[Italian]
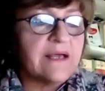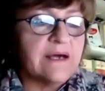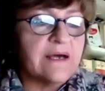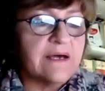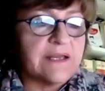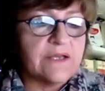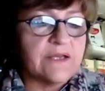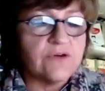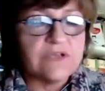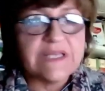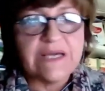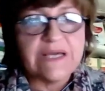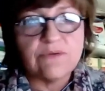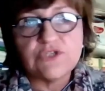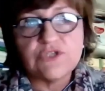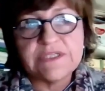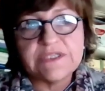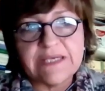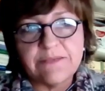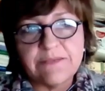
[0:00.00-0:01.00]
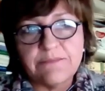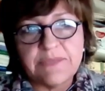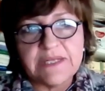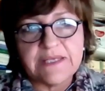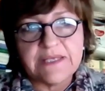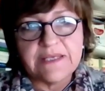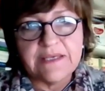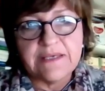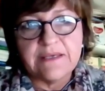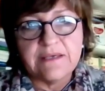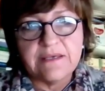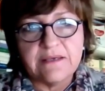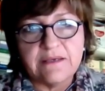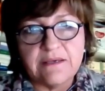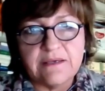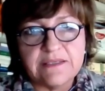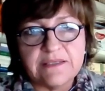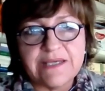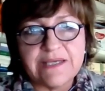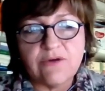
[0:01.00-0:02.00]
Eh, ricordiamoci sempre che
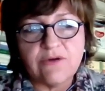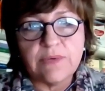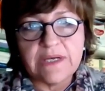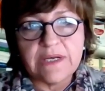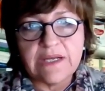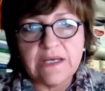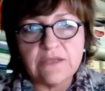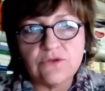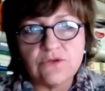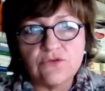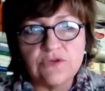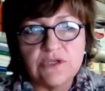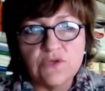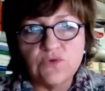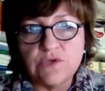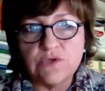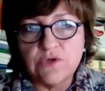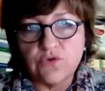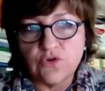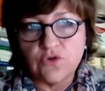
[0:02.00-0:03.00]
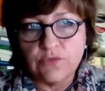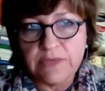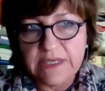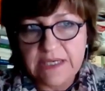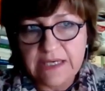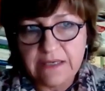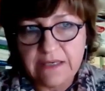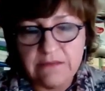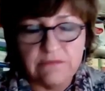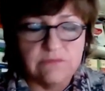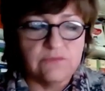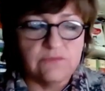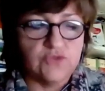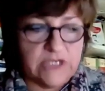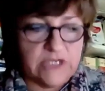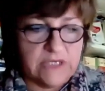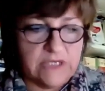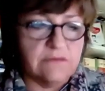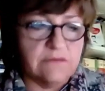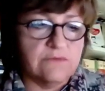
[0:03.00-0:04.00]
eh, stiamo parlando dell'Unione Europea,
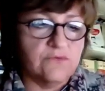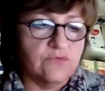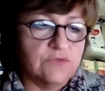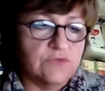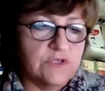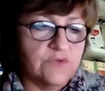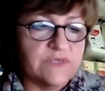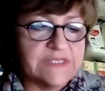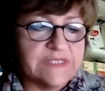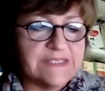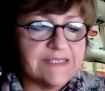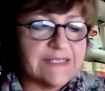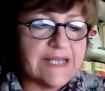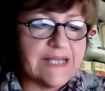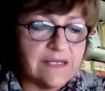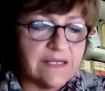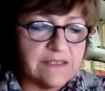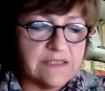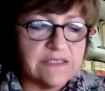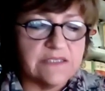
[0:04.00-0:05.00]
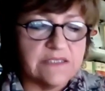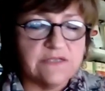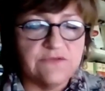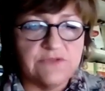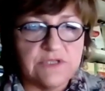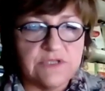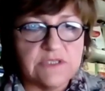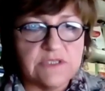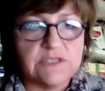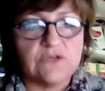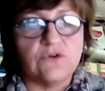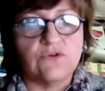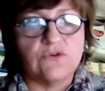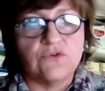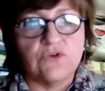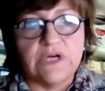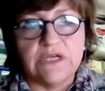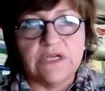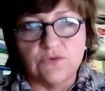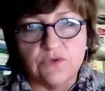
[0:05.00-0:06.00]
cioè tutti questi dati si
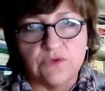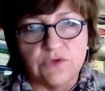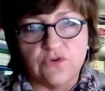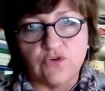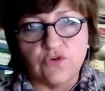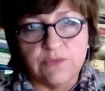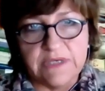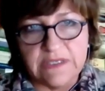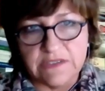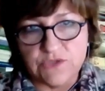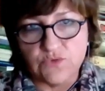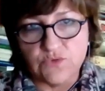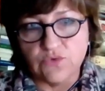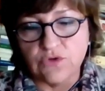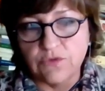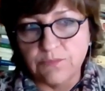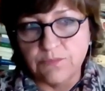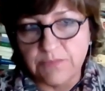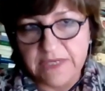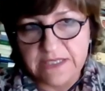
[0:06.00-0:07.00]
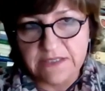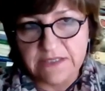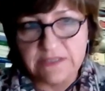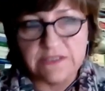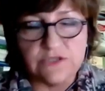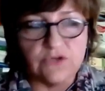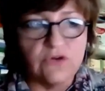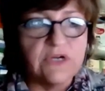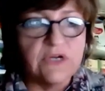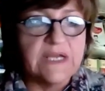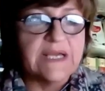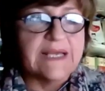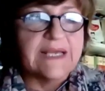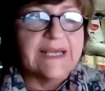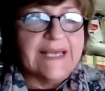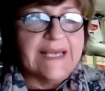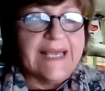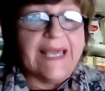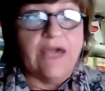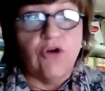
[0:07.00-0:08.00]
riferiscono all'Unione Europea nel suo complesso
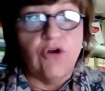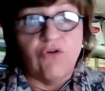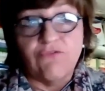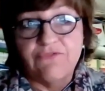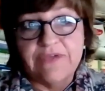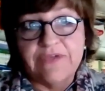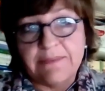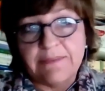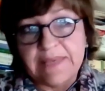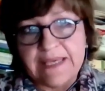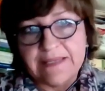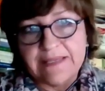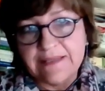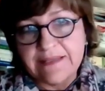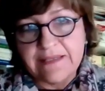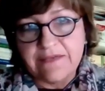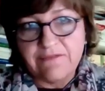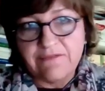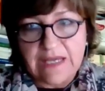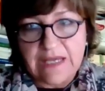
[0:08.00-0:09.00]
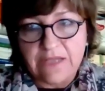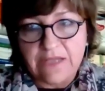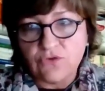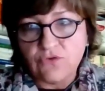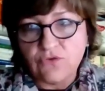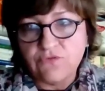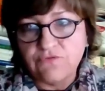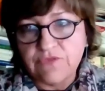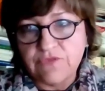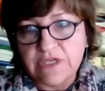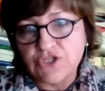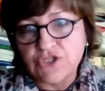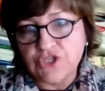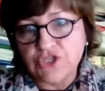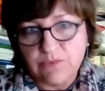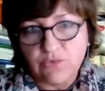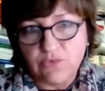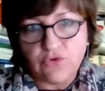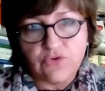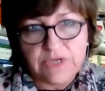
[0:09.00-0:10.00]
e ovviamente vanno
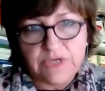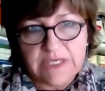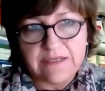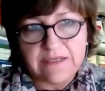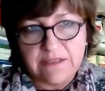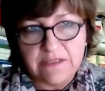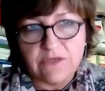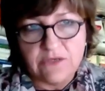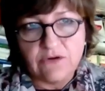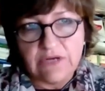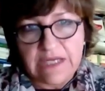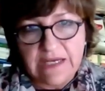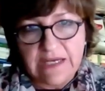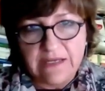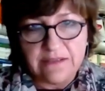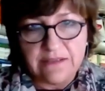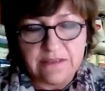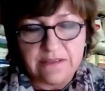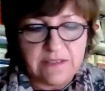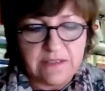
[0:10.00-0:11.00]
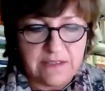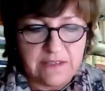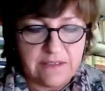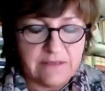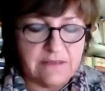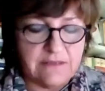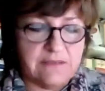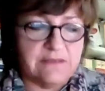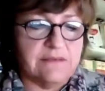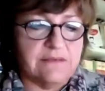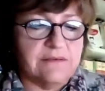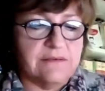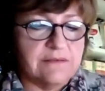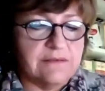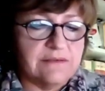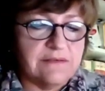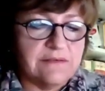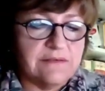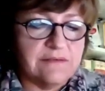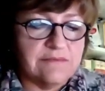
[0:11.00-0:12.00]
invece poi articolati eh,
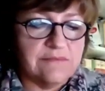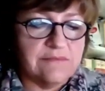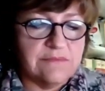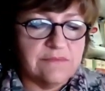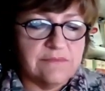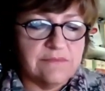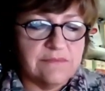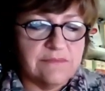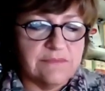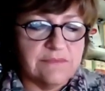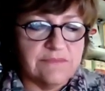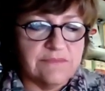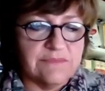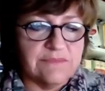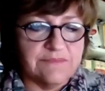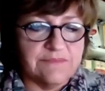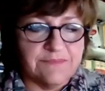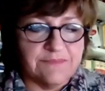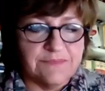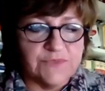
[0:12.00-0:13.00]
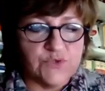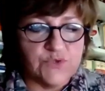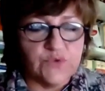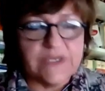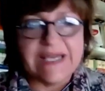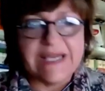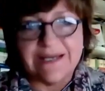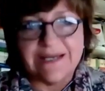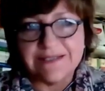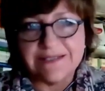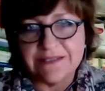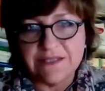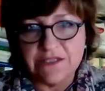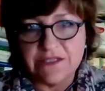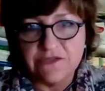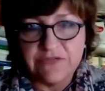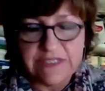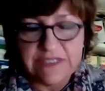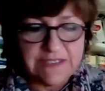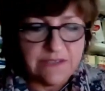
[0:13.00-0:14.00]
ehm, sui casi
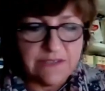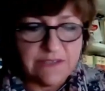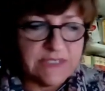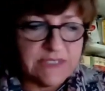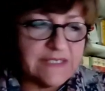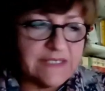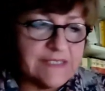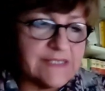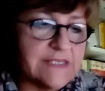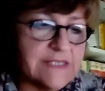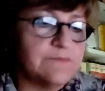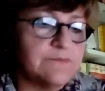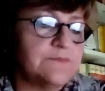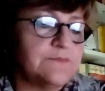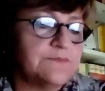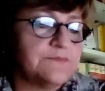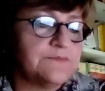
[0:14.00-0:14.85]
dei diversi paesi.